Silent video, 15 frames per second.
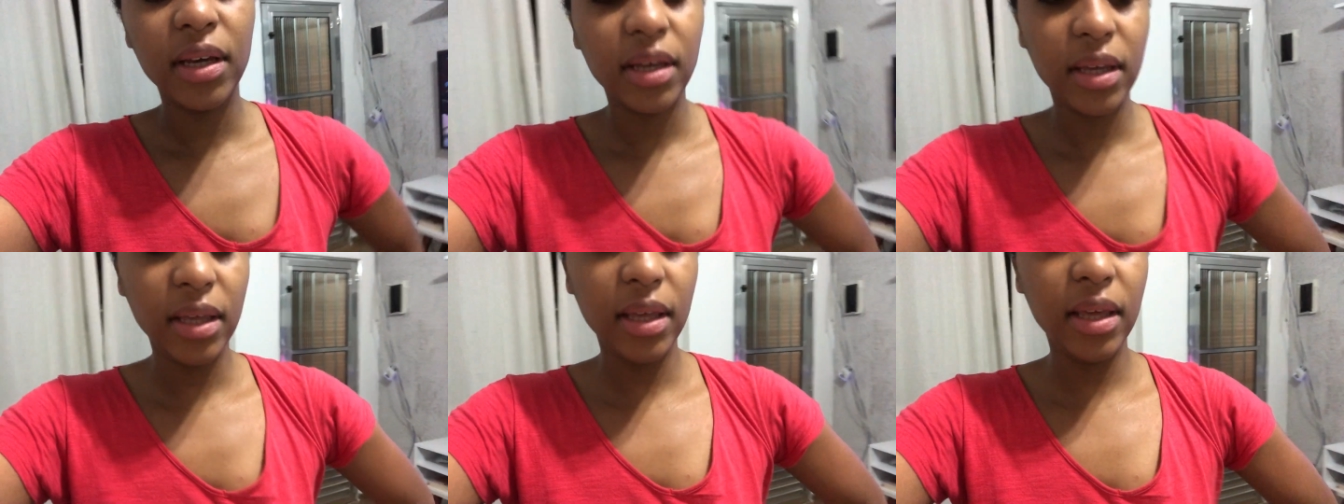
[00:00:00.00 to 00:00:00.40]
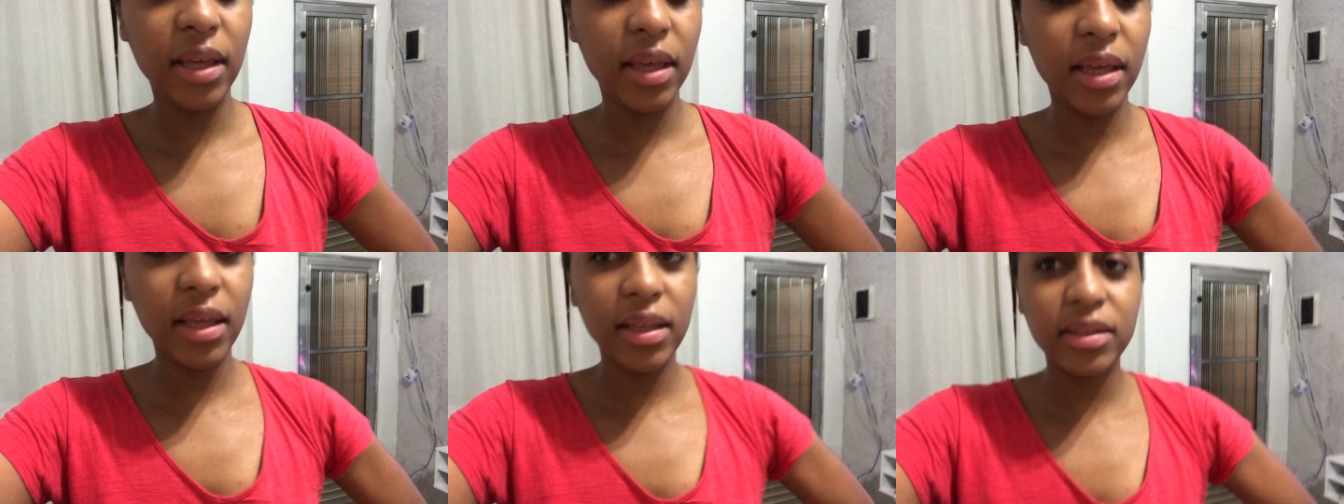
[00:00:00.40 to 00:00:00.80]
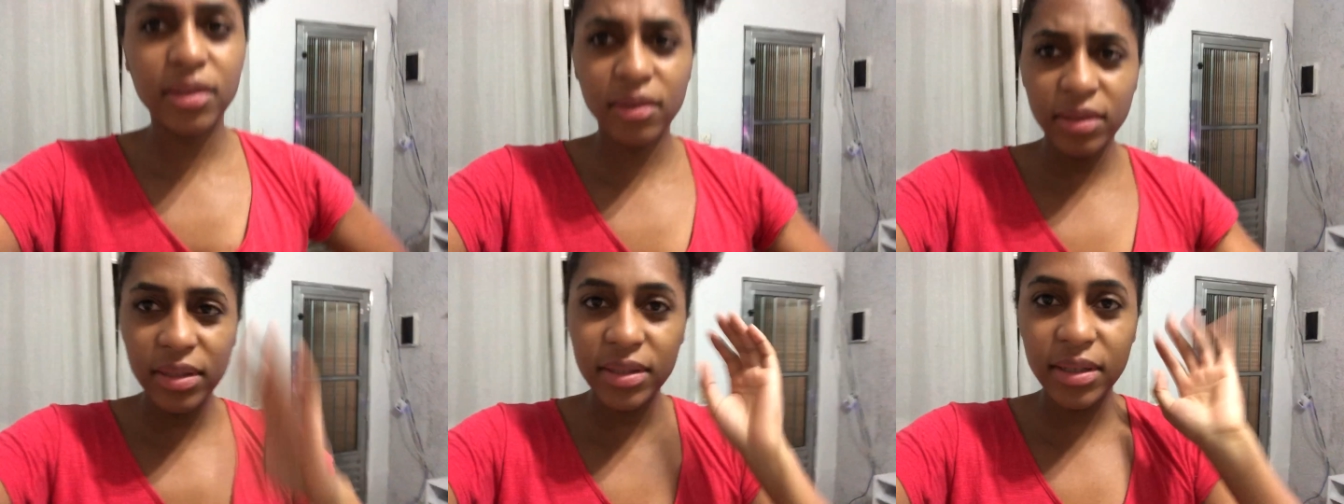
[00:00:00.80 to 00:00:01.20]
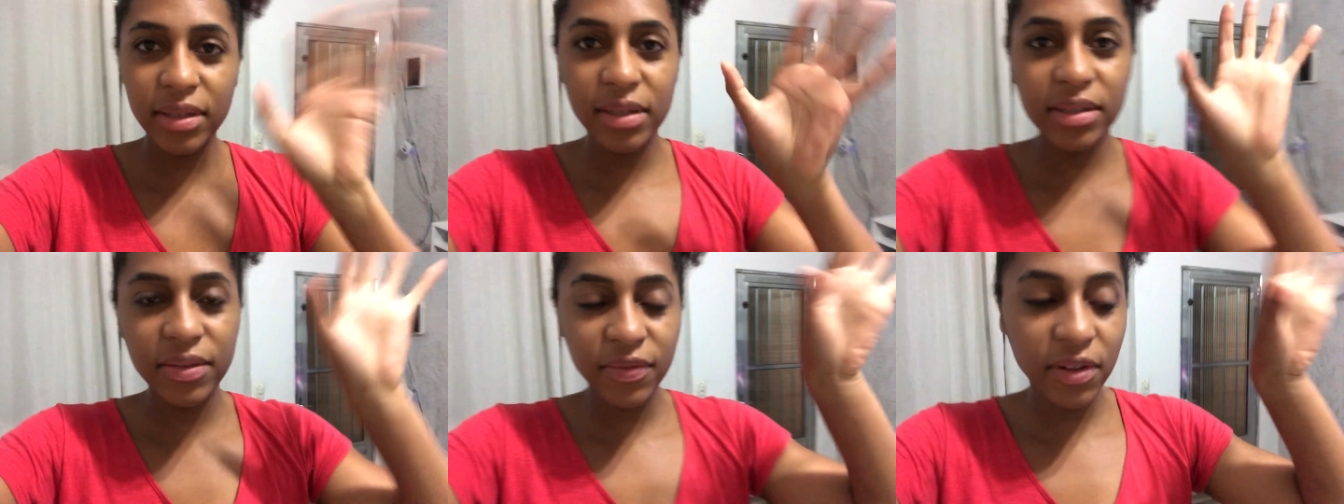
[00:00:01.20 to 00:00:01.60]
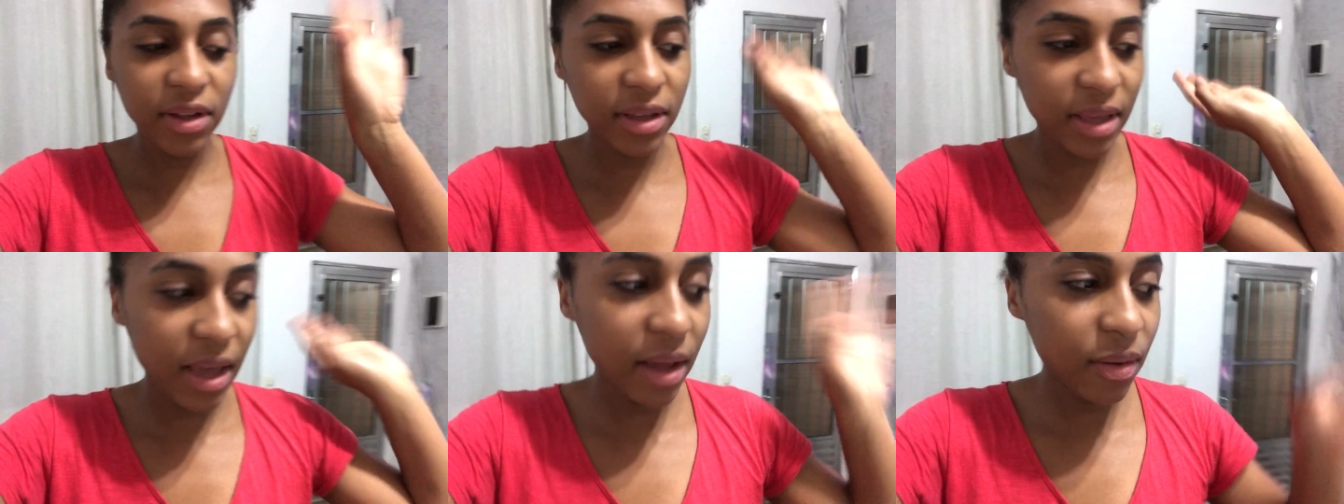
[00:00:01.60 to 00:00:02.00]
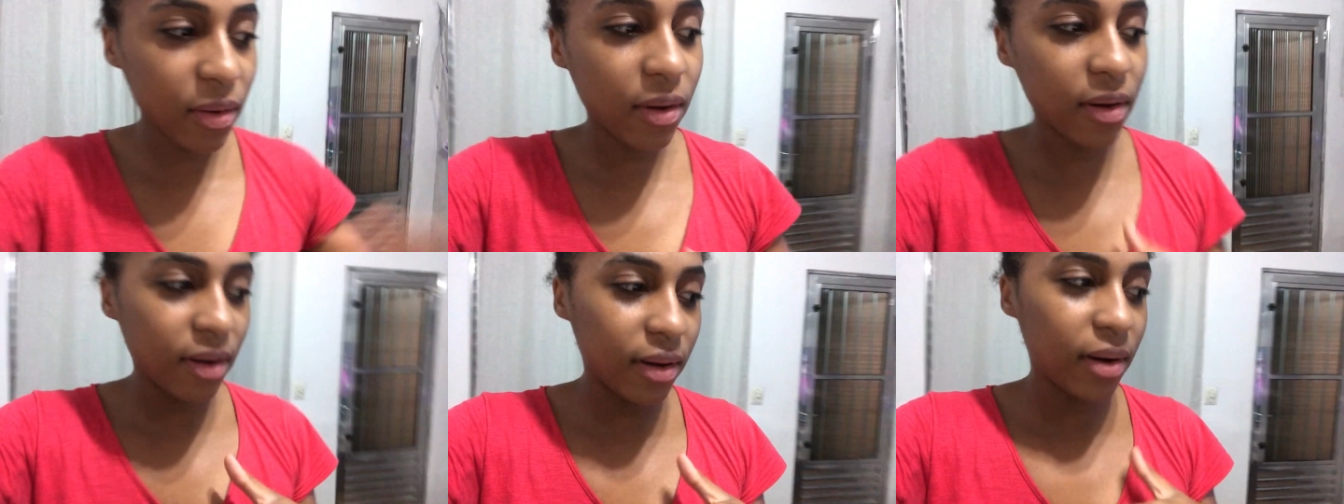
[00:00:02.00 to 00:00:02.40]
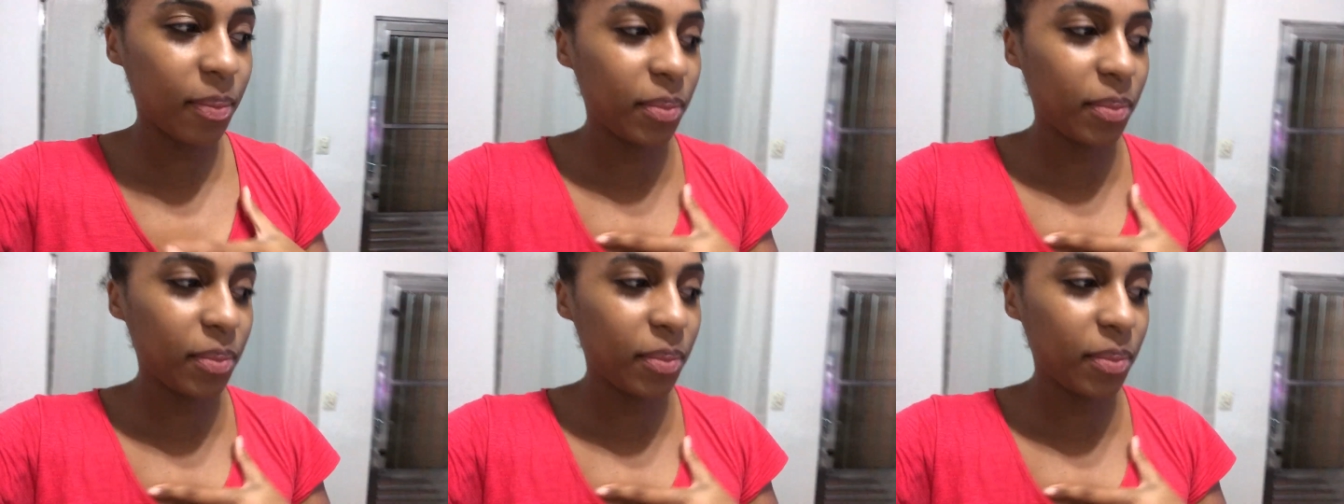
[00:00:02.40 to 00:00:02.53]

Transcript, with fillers: e estou iniciando esse vlog agora